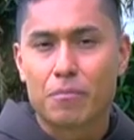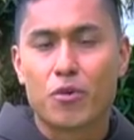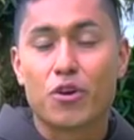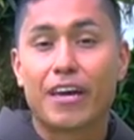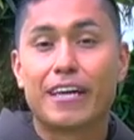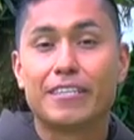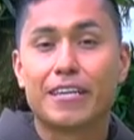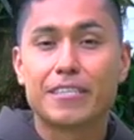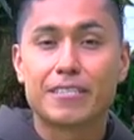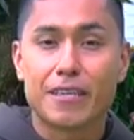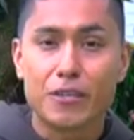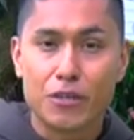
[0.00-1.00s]
porque allí el
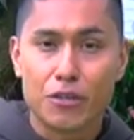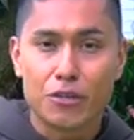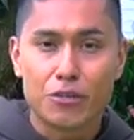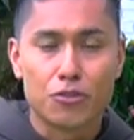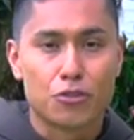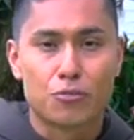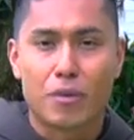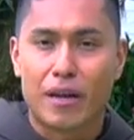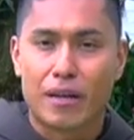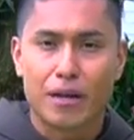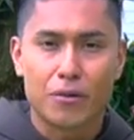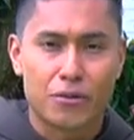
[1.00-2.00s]
Señor nos va a
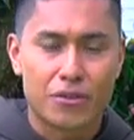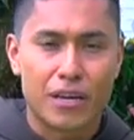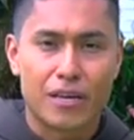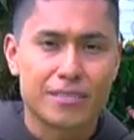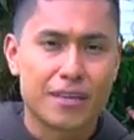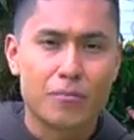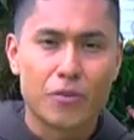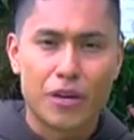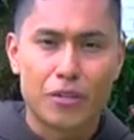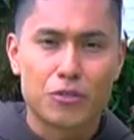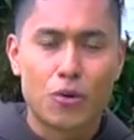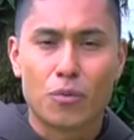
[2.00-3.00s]
recordar esas
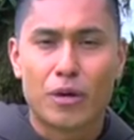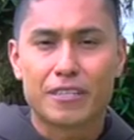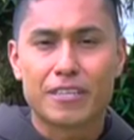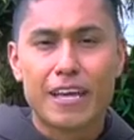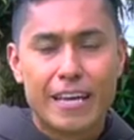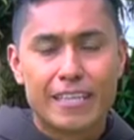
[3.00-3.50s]
buenas obras